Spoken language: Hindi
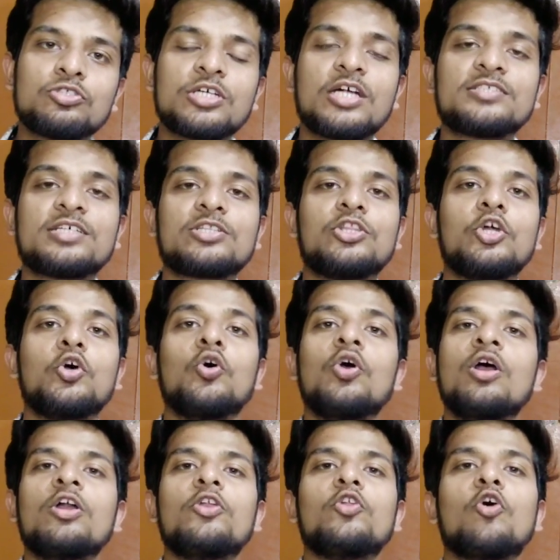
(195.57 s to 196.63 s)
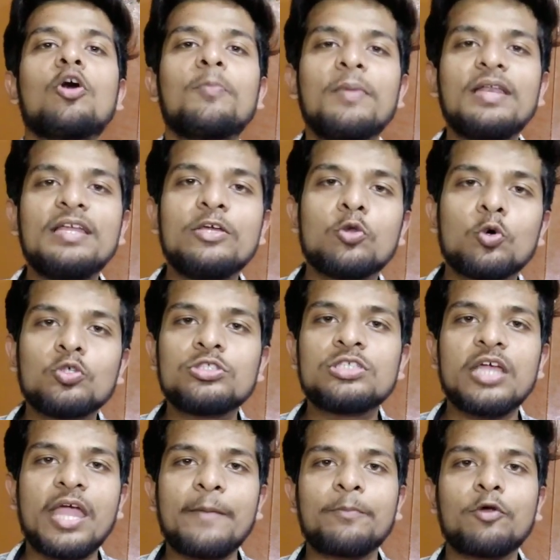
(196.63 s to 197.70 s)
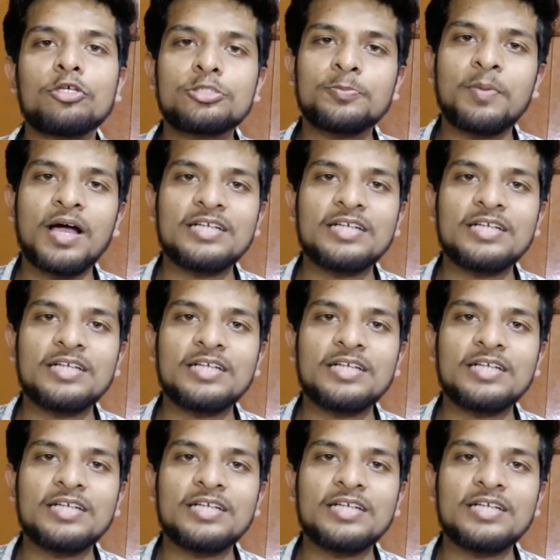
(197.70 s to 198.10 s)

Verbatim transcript: कुछ कर सकते हो नॉर्मली रोज़ अप्रॉक्स